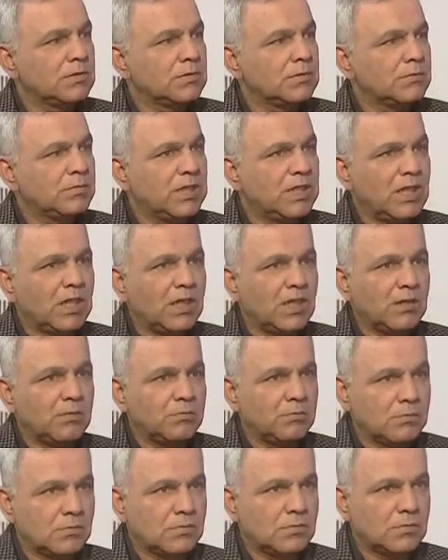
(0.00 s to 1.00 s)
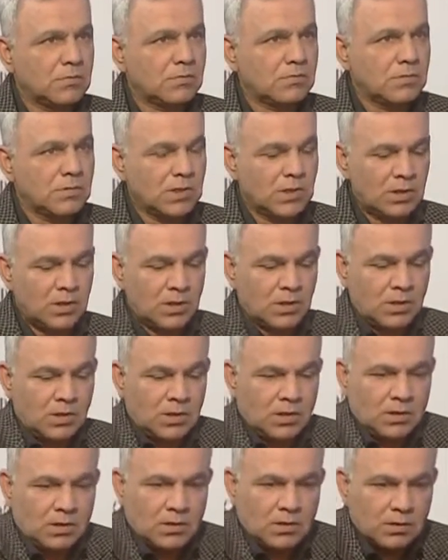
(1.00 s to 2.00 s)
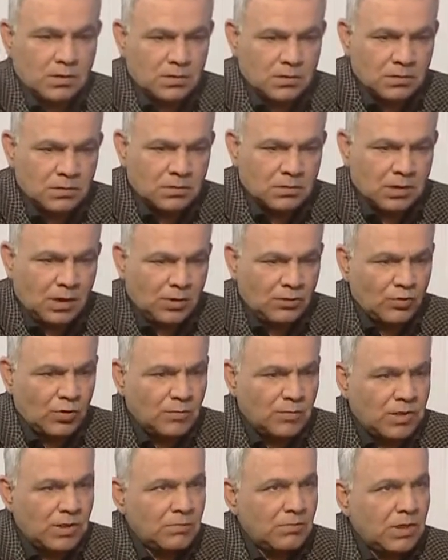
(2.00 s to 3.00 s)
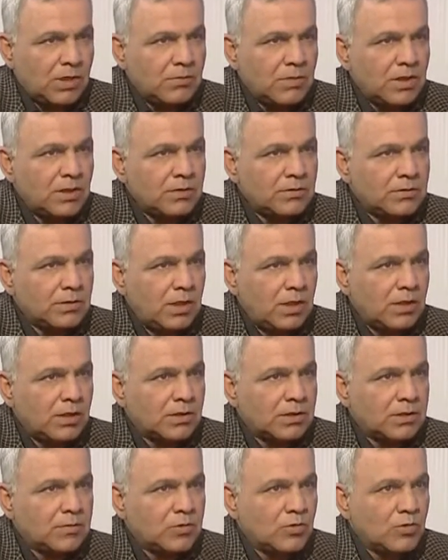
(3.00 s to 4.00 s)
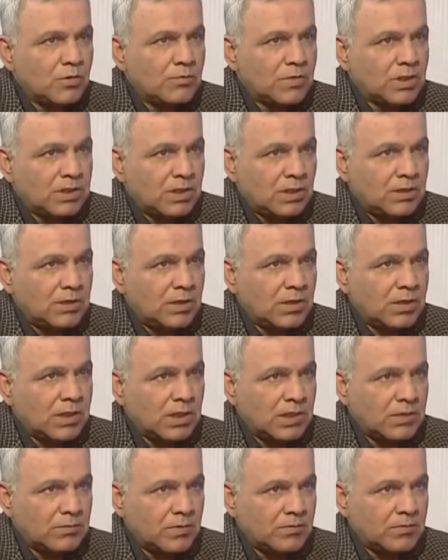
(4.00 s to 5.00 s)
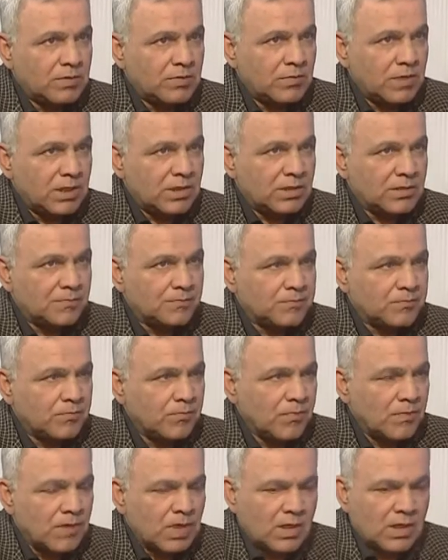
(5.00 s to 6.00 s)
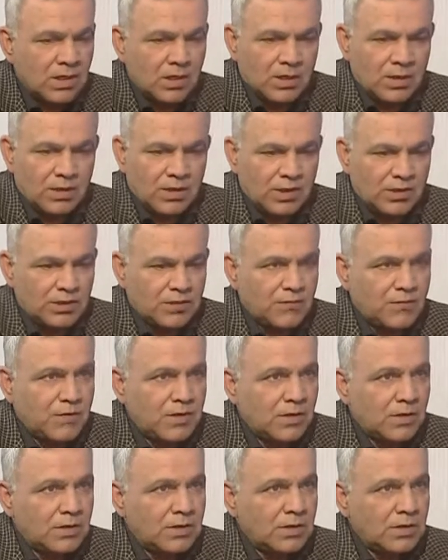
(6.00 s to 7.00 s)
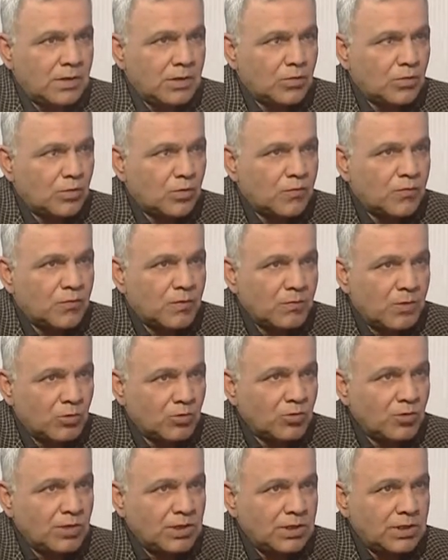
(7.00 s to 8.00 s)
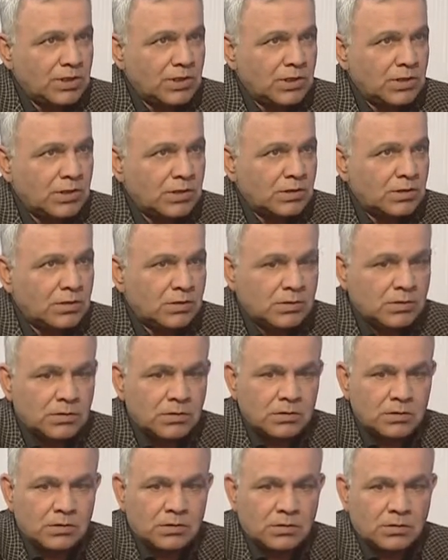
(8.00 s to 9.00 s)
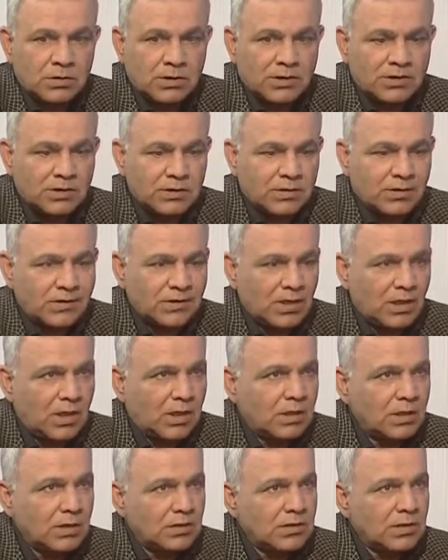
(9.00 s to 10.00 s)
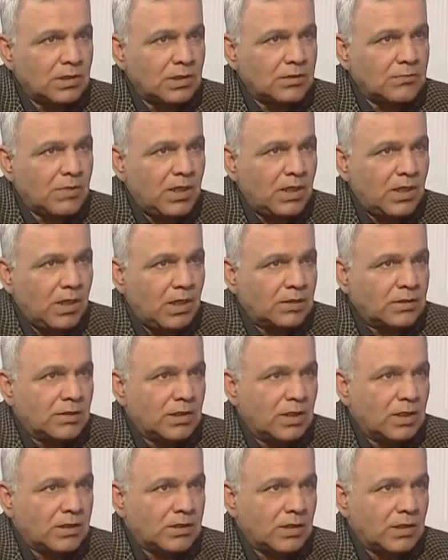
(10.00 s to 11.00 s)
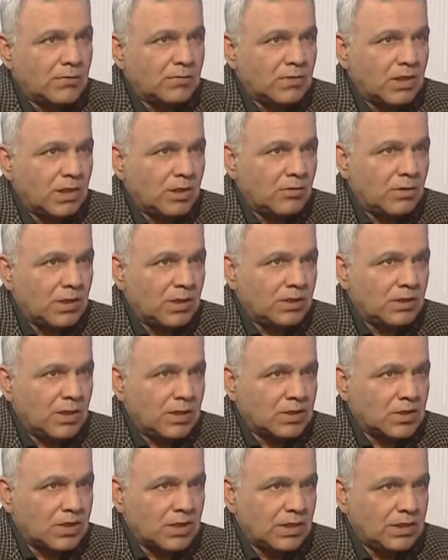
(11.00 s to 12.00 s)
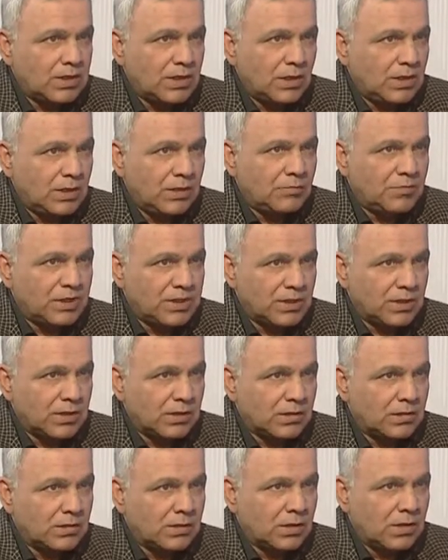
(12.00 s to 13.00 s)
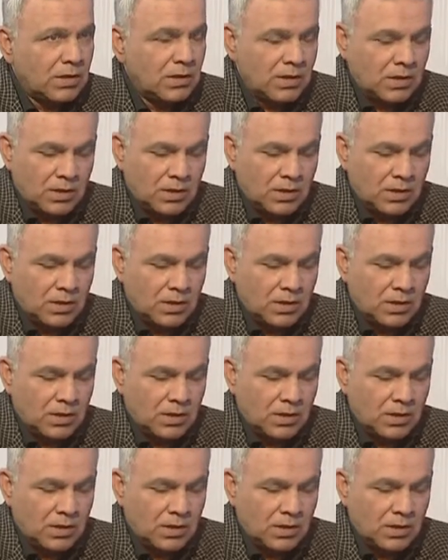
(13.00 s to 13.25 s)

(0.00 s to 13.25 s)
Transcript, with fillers: بالعام نعم نحن أمام عمل انتحاري بكل ما تعنيه الكلمة من معنى نعم الانتفاء يعني الظروف الموضوعية آه، التي تتعارض يعني مع الحد الأدنى من القواعد العسكرية العلمية نعم